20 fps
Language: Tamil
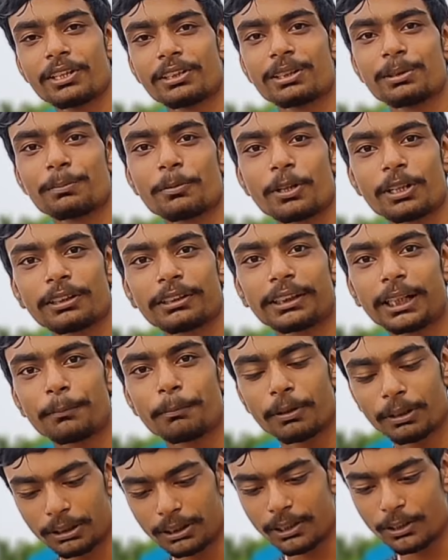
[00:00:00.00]
எடுத்து போட ட்ரை
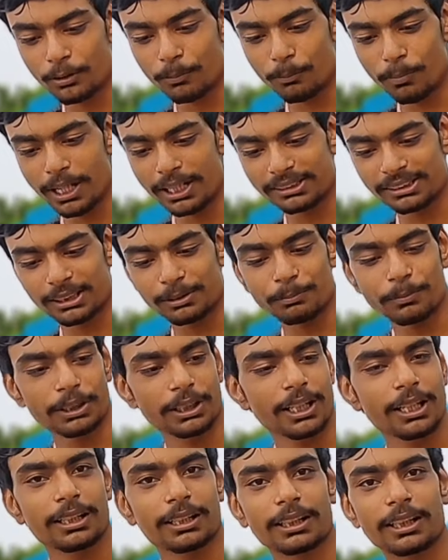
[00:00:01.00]
பண்ணுறேன் ரொம்ப
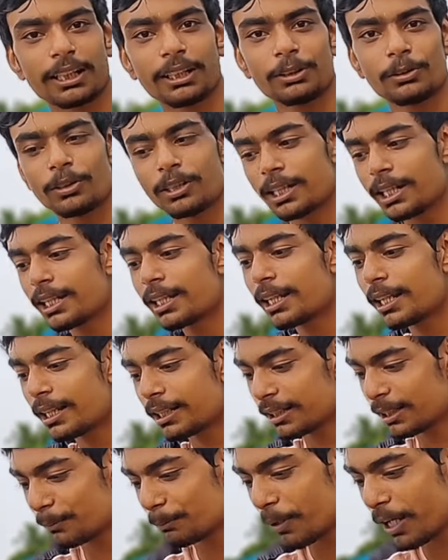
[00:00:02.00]
எக்ஸைட்மெண்ட்டாக இருக்குது இன்னும் நல்லா
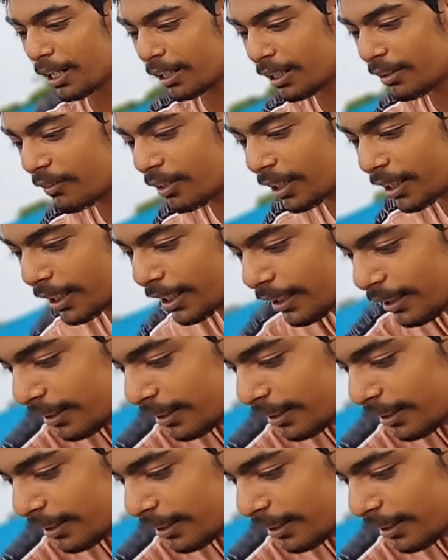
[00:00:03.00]
இருக்குதுன்னு பார்க்கலாம் வாங்க